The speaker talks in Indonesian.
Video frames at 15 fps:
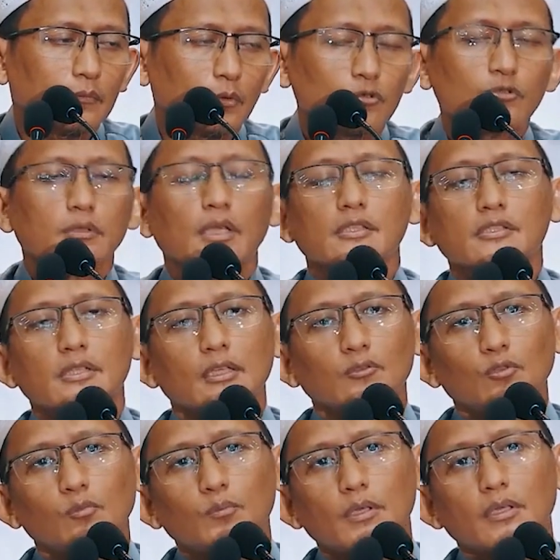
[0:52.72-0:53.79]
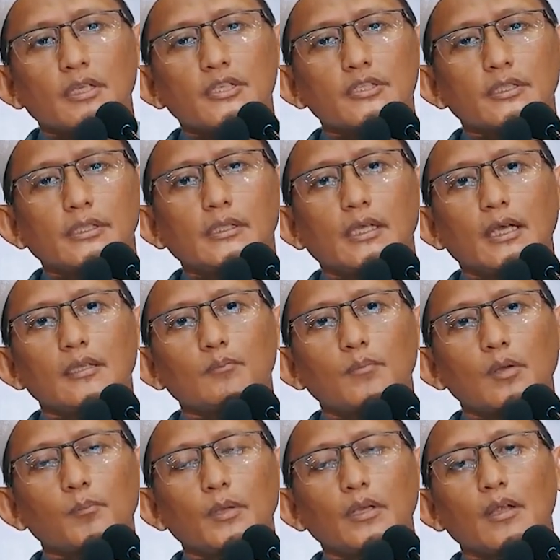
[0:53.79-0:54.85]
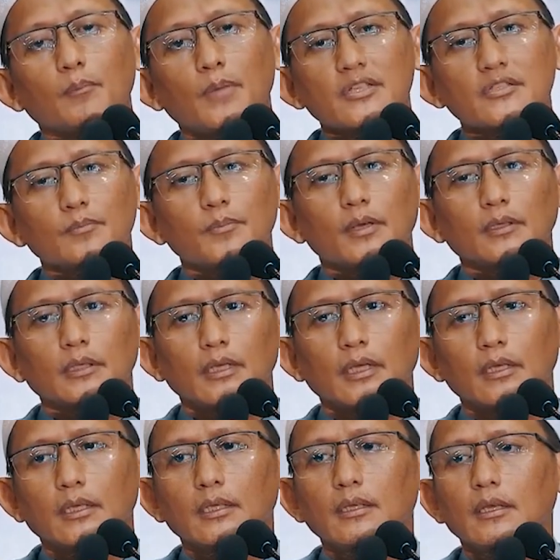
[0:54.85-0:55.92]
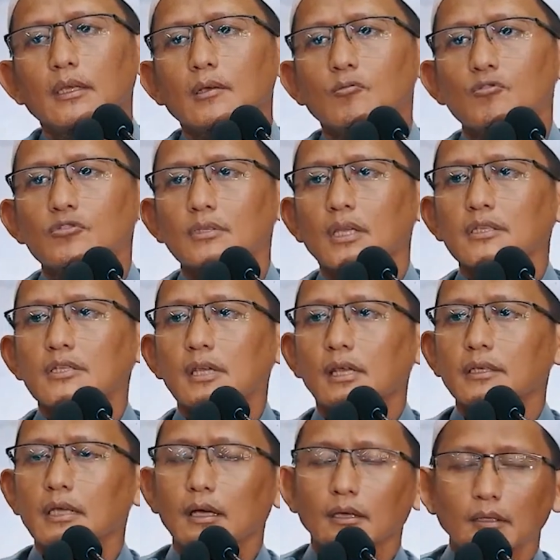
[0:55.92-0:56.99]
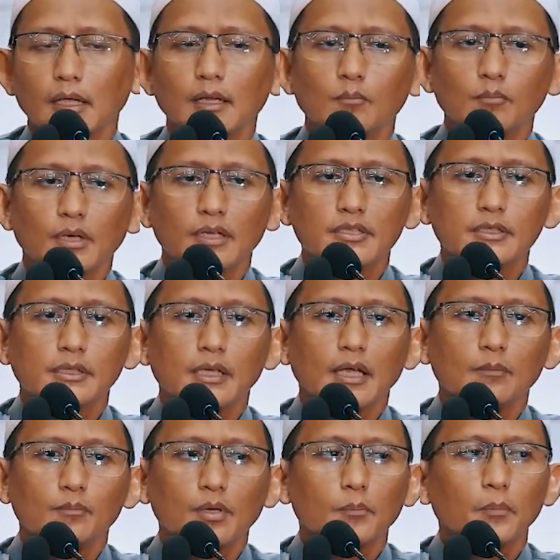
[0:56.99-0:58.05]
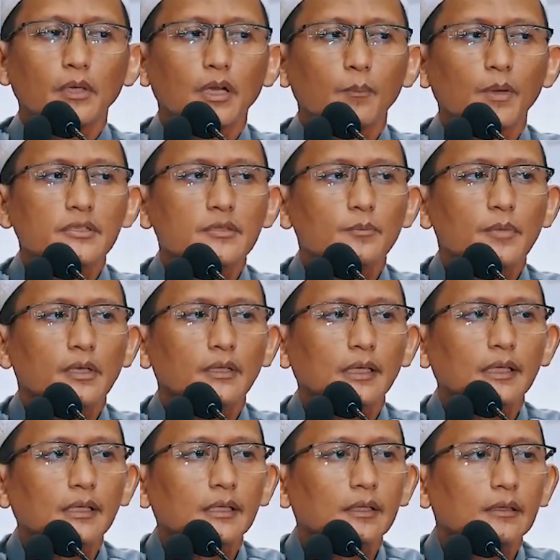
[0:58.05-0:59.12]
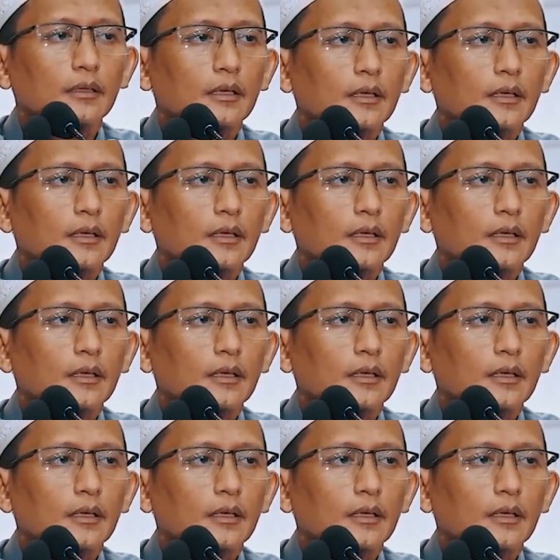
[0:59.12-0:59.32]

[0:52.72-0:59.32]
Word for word: Ustadz satu berijtihad berpendapat seperti ini, ustadz yang lain berijtihad berpendapat seperti ini.